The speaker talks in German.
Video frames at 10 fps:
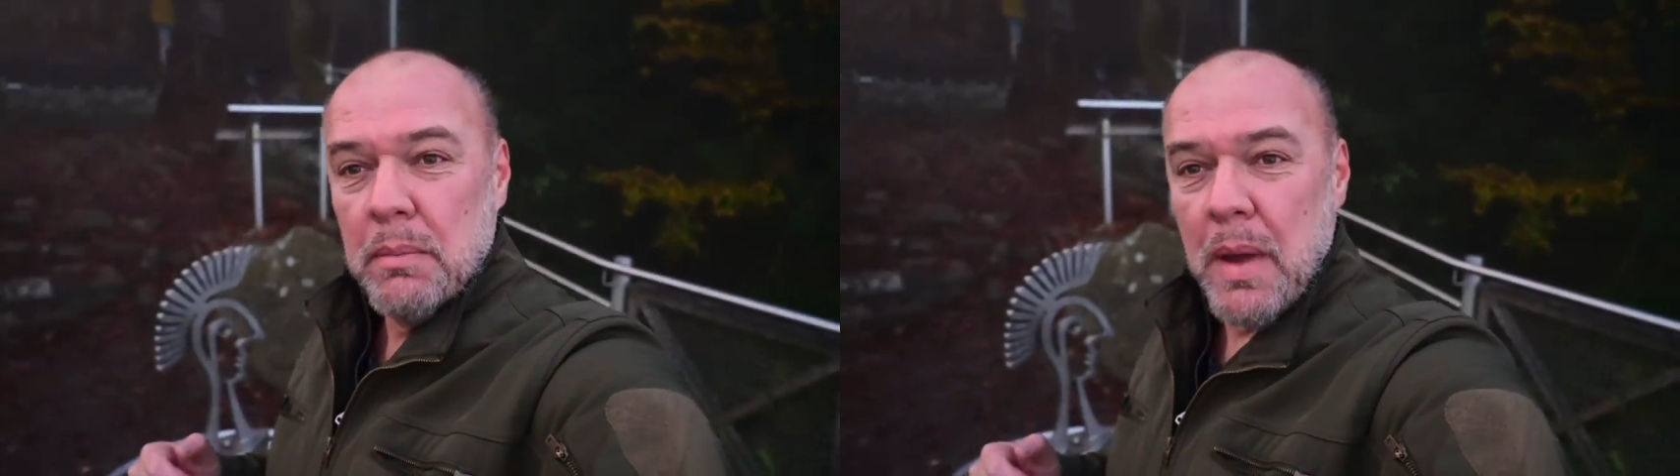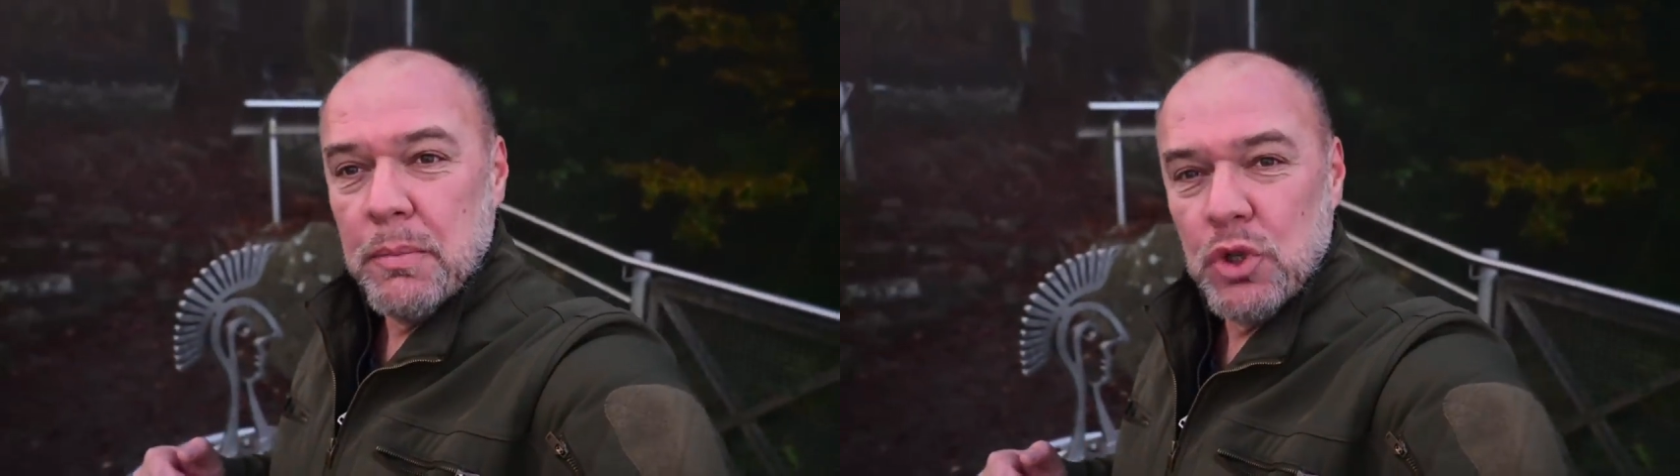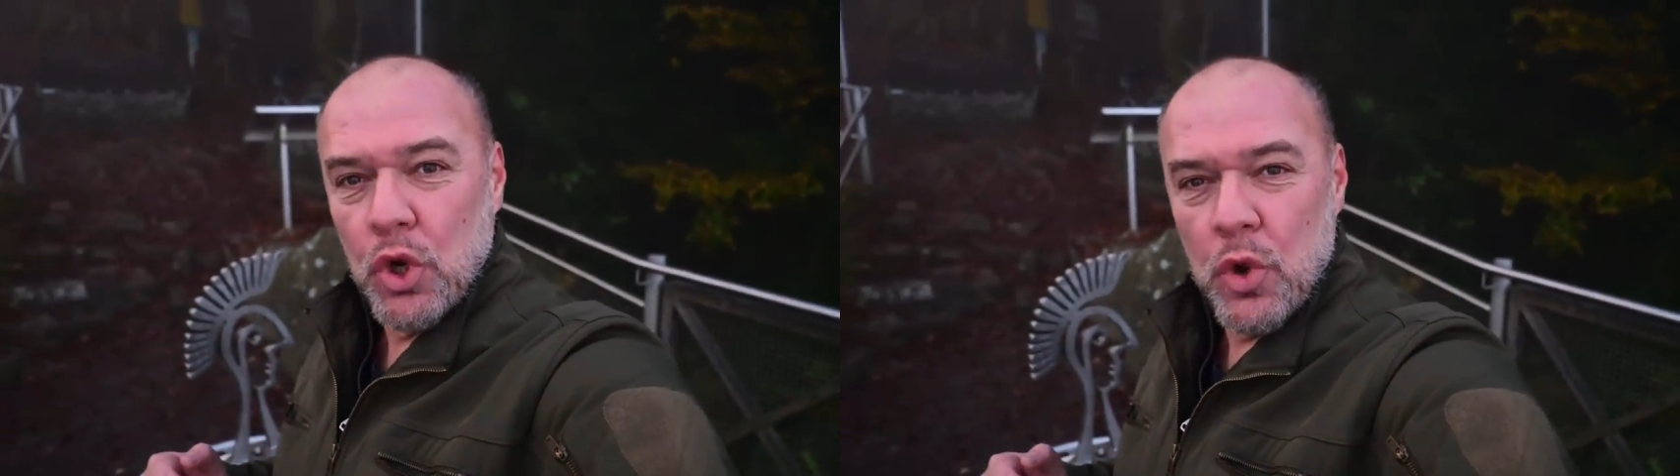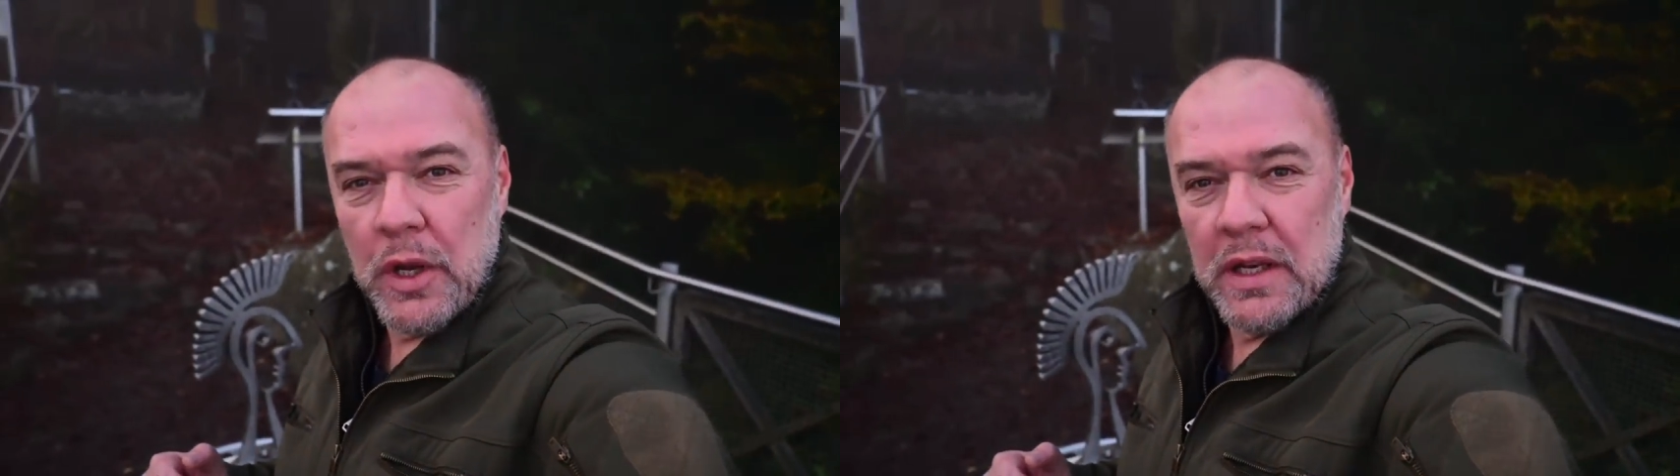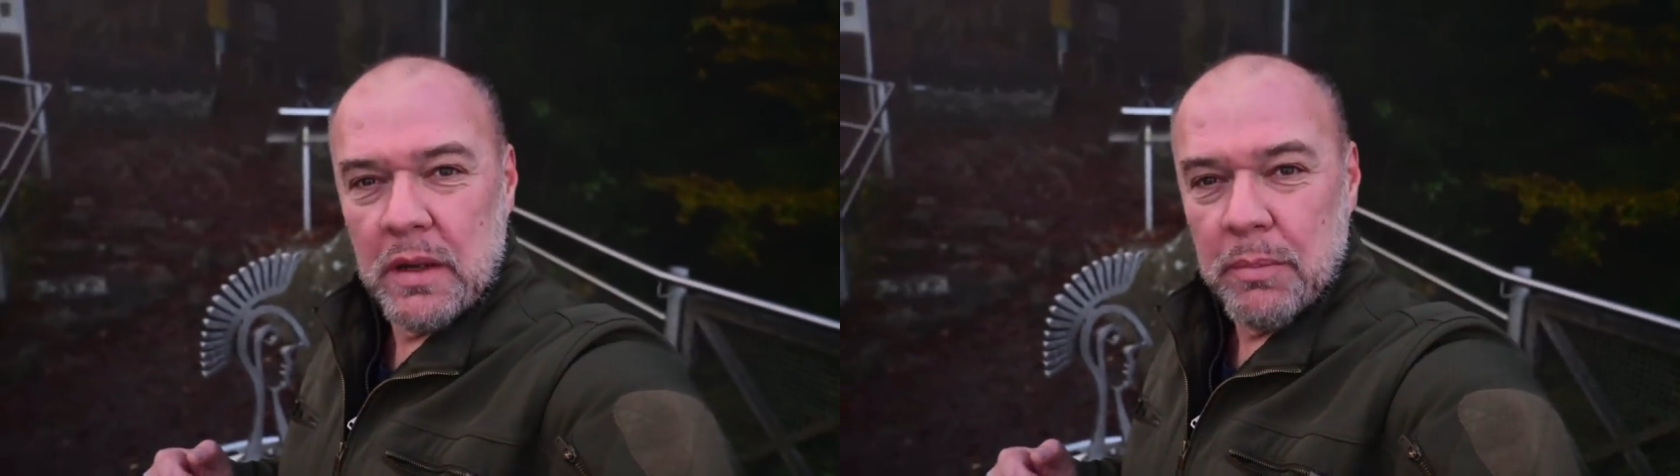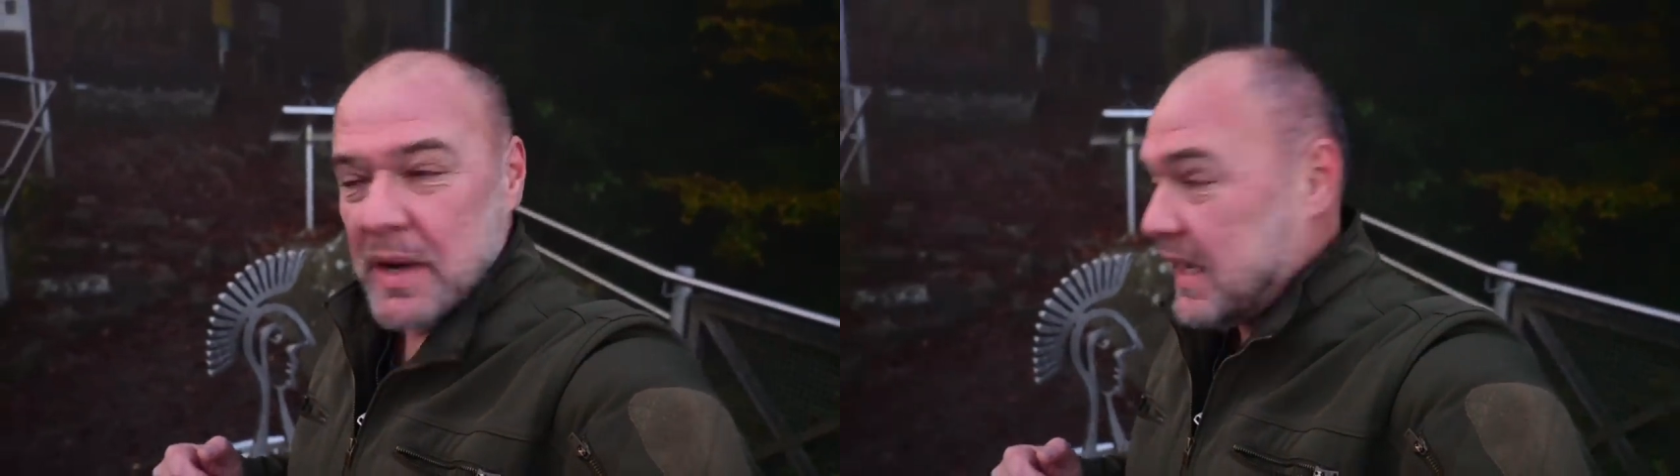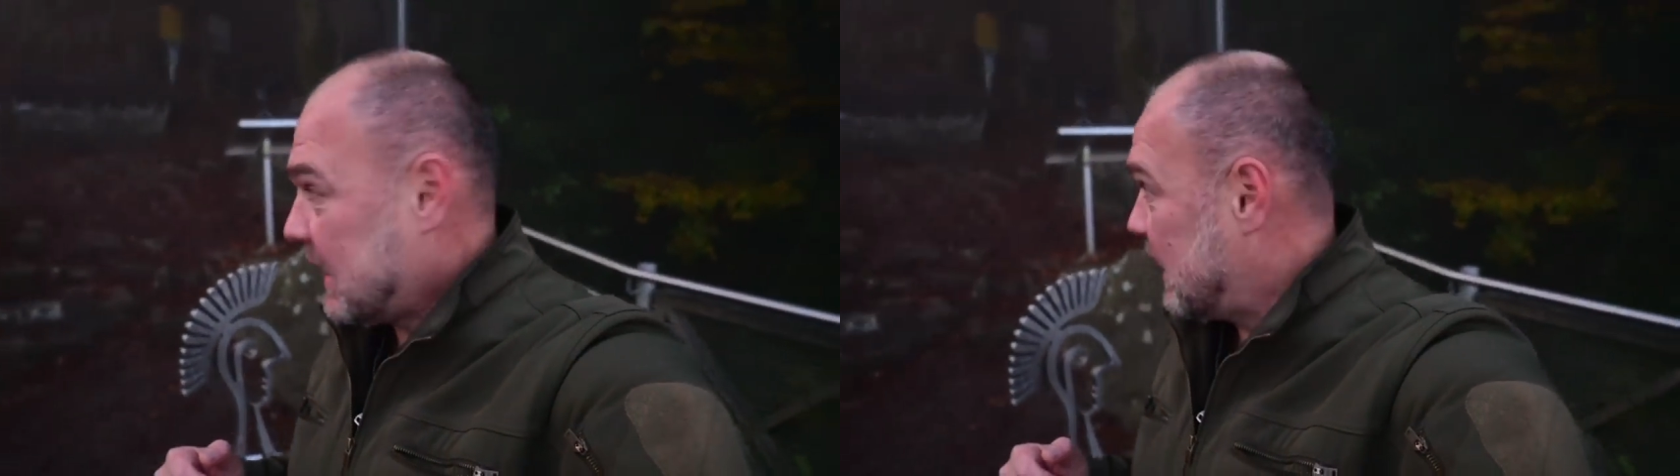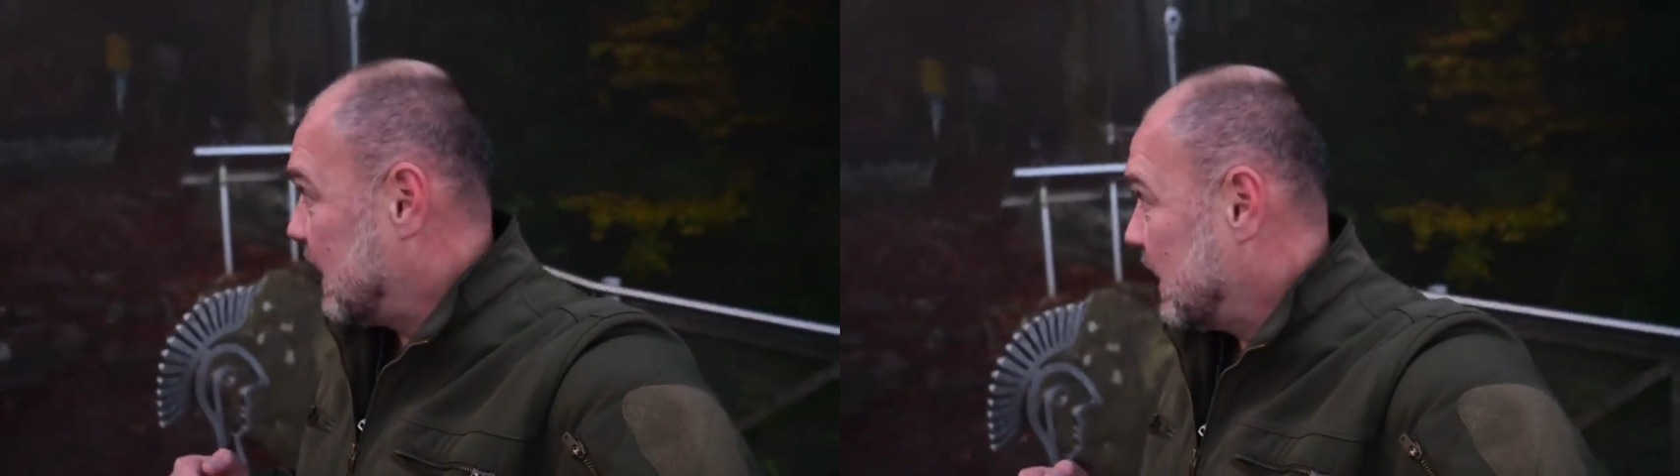beim Schlögener
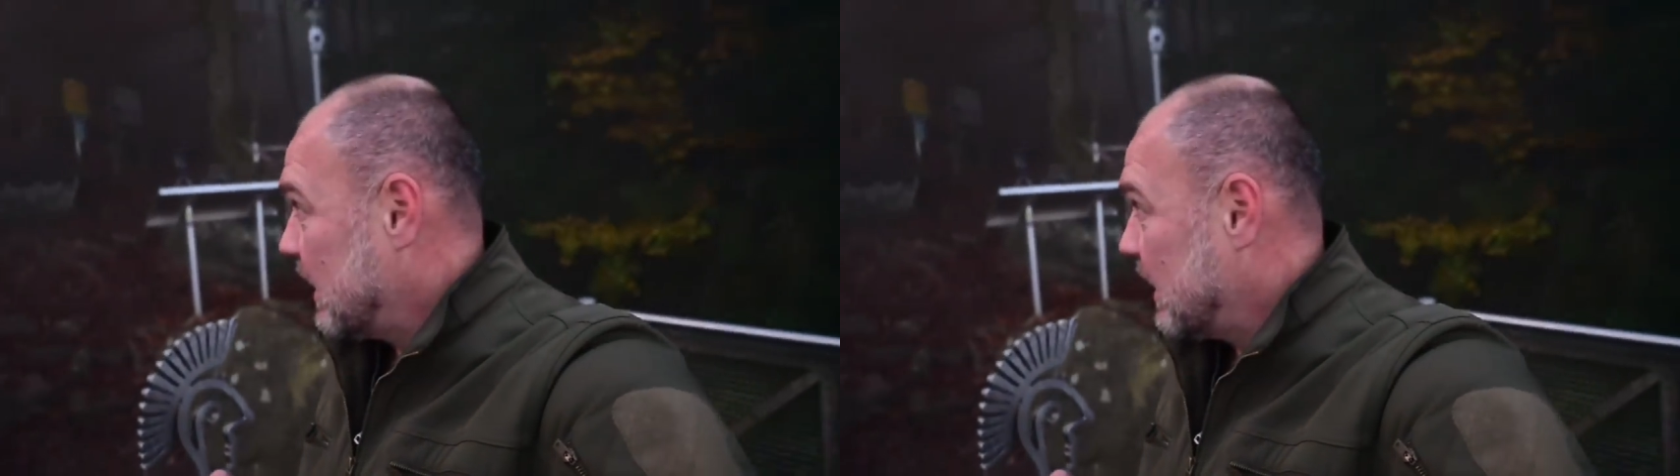Blick.